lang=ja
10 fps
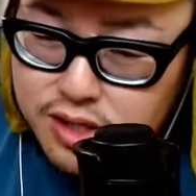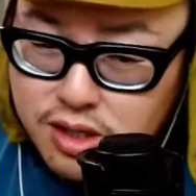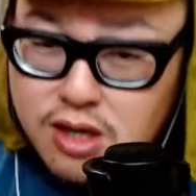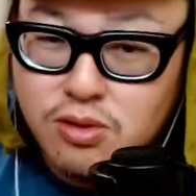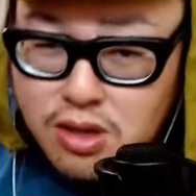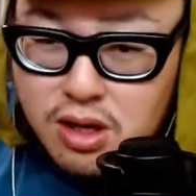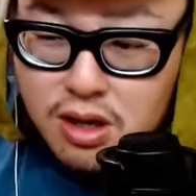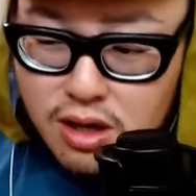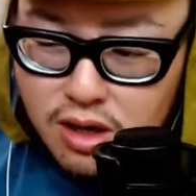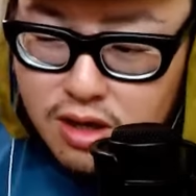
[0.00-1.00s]
いるわけじゃないの
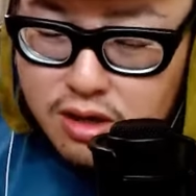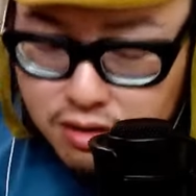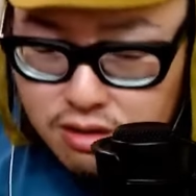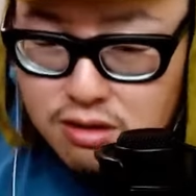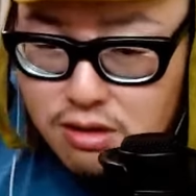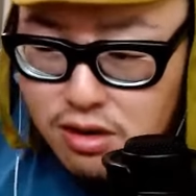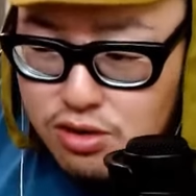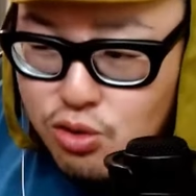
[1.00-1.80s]
で、うん、あの、